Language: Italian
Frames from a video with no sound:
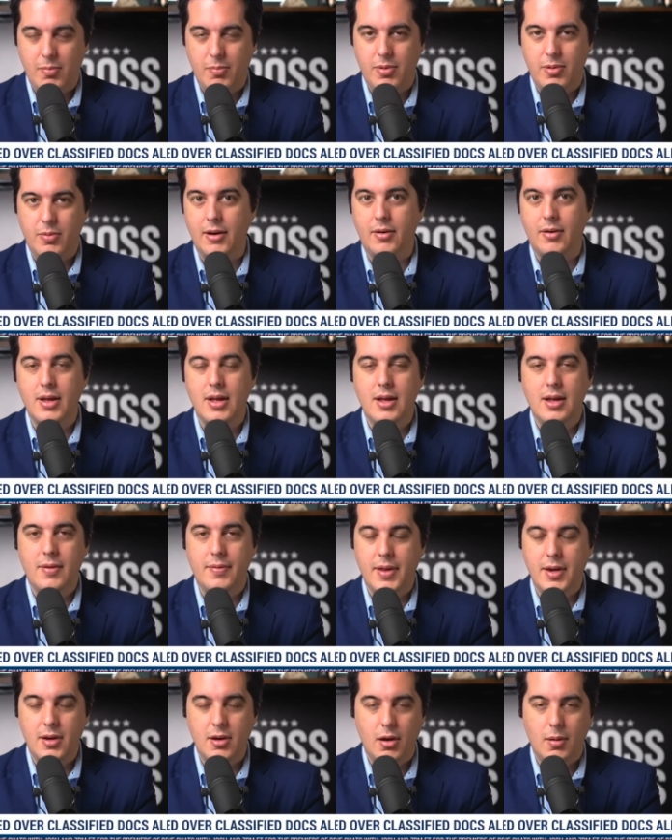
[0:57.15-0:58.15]
affinché
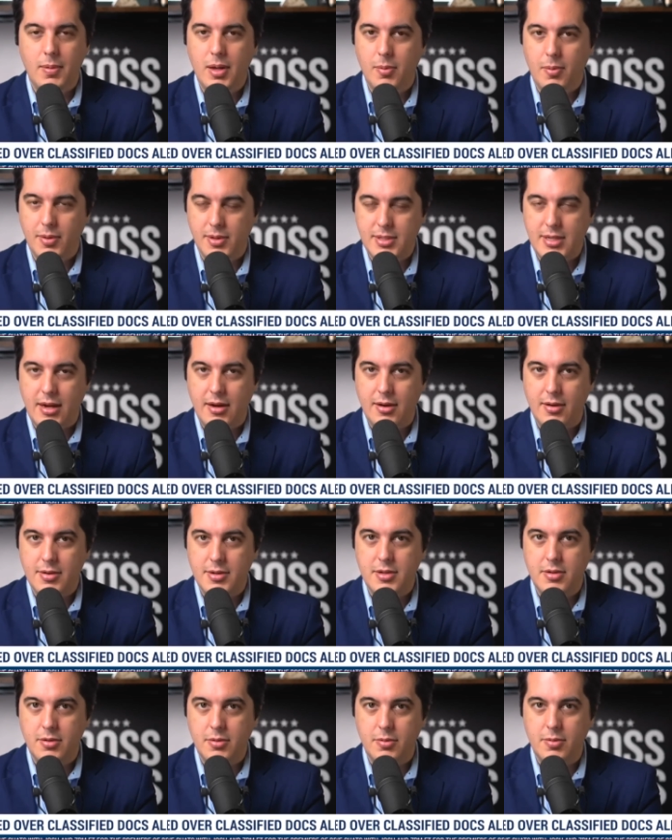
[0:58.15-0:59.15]
nessuno osi
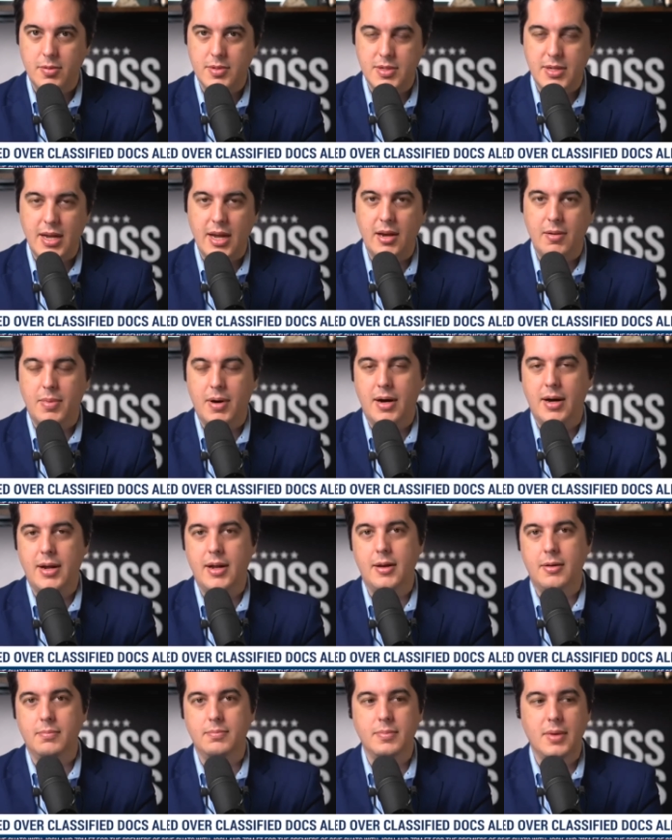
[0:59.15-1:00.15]
schierarsi dalla sua
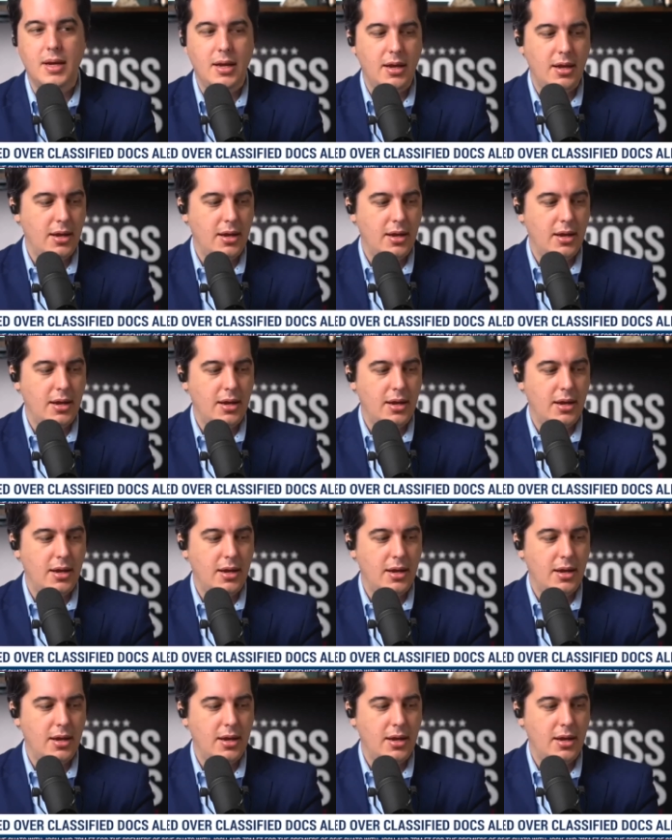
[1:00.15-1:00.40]
parte,